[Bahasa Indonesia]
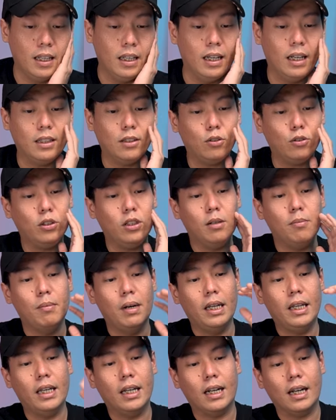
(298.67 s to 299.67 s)
Ya, terus yang
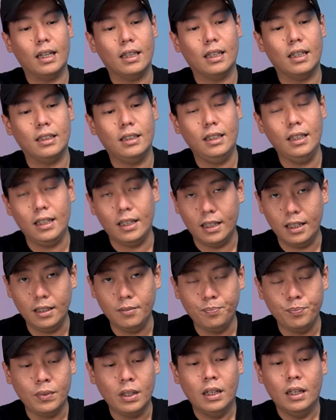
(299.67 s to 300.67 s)
bagian atas
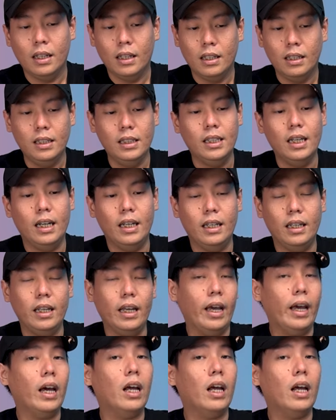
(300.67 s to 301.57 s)
ini dia ini